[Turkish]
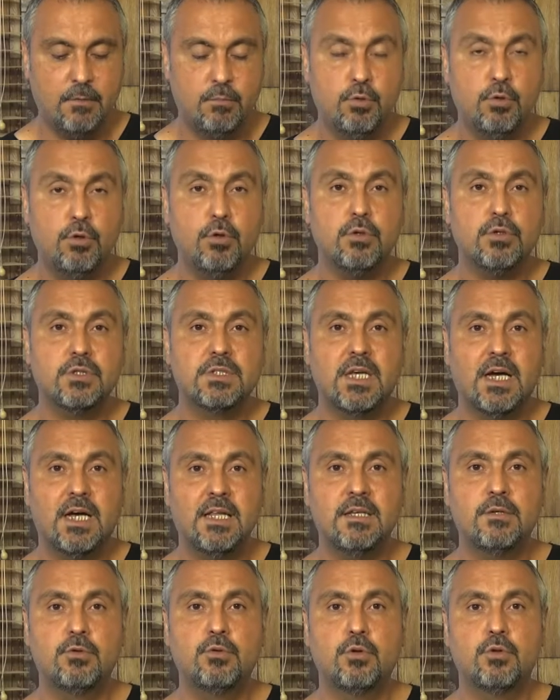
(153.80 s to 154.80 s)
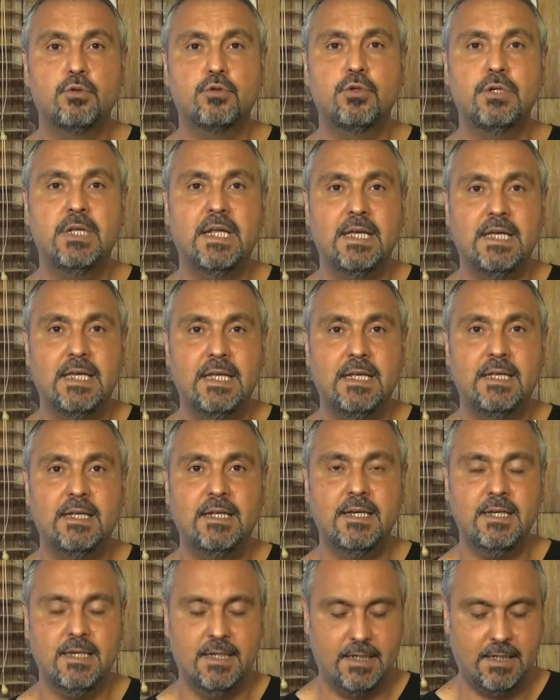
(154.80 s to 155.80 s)
Bu sağlık konusuyla
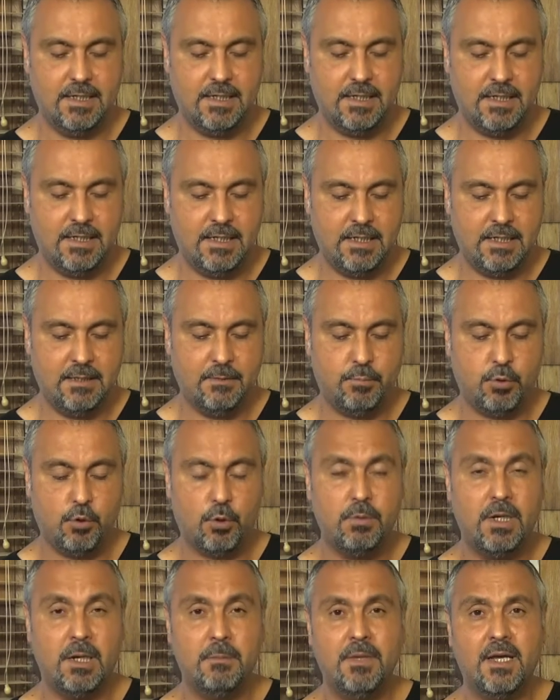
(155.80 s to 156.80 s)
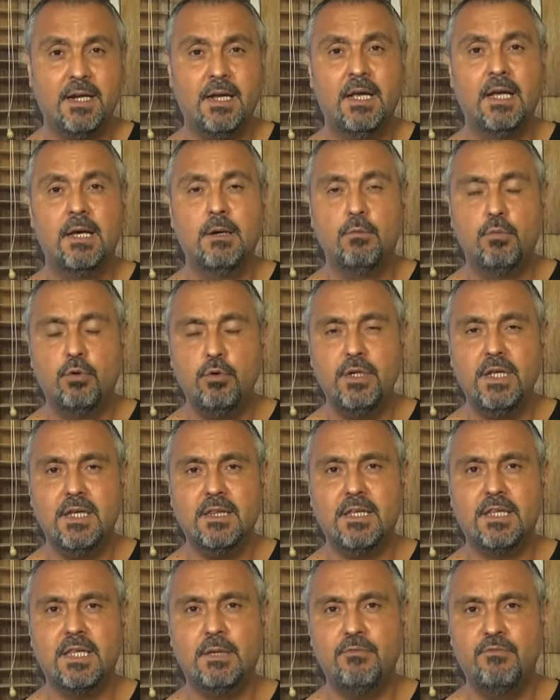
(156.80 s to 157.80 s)
ilgili e, problemler. Bunun
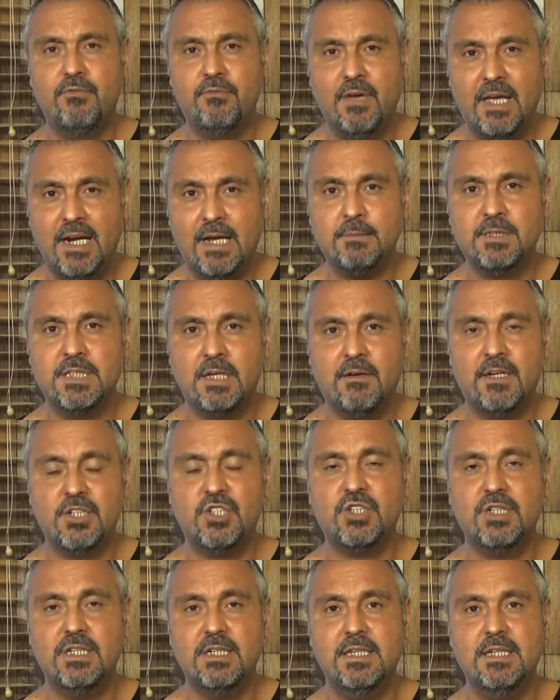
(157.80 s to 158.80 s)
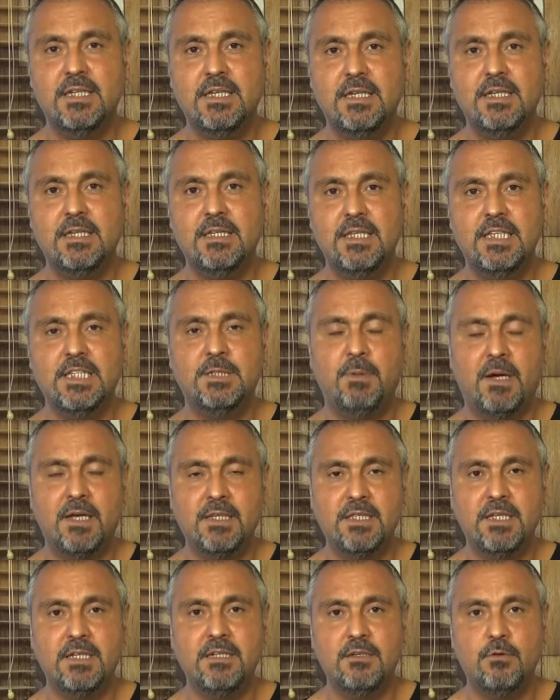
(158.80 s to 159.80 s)
yanında tabii Verem Savaş e,
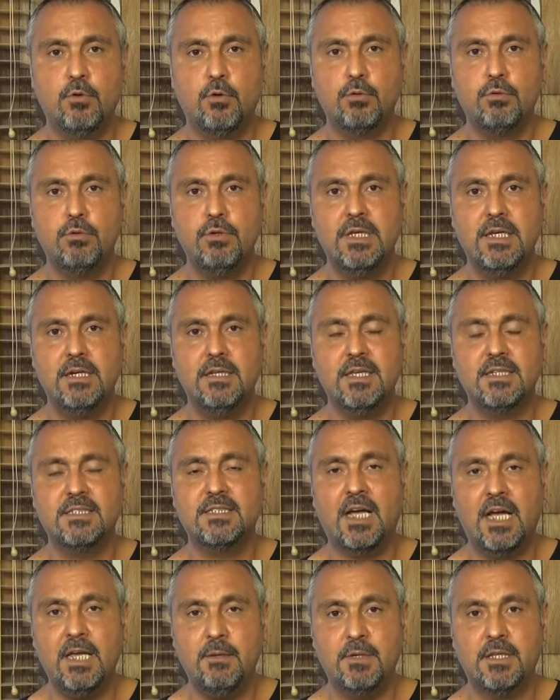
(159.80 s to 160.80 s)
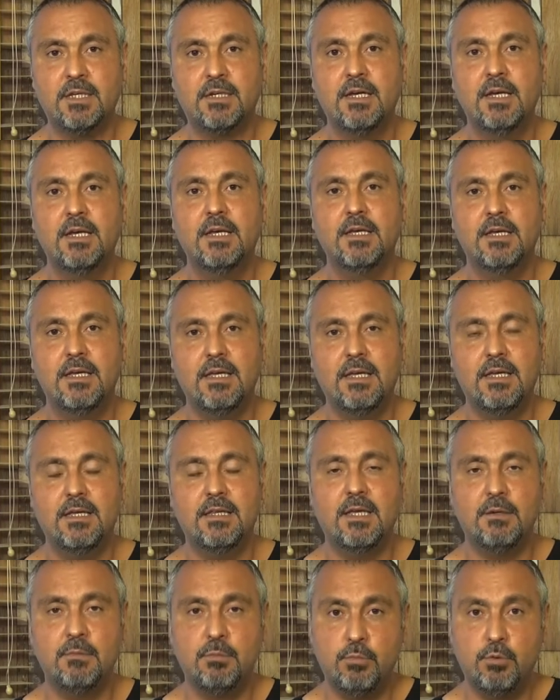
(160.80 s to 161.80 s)
dispanserinin olduğu yeri de saymadık. E,
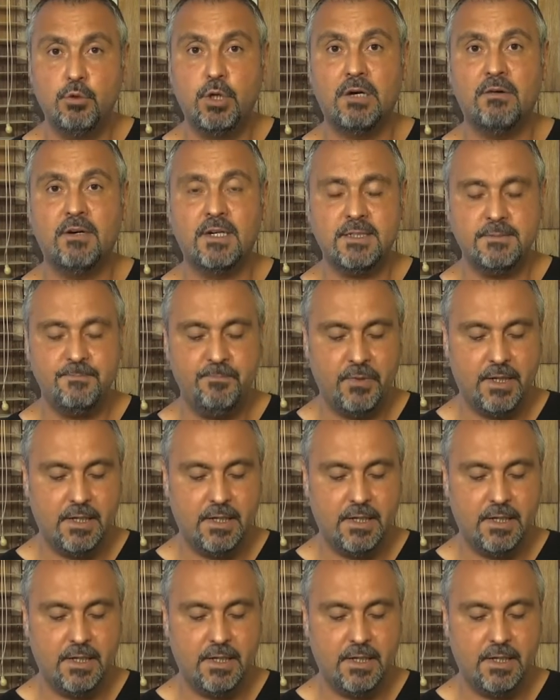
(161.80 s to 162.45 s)
tabii bu da var.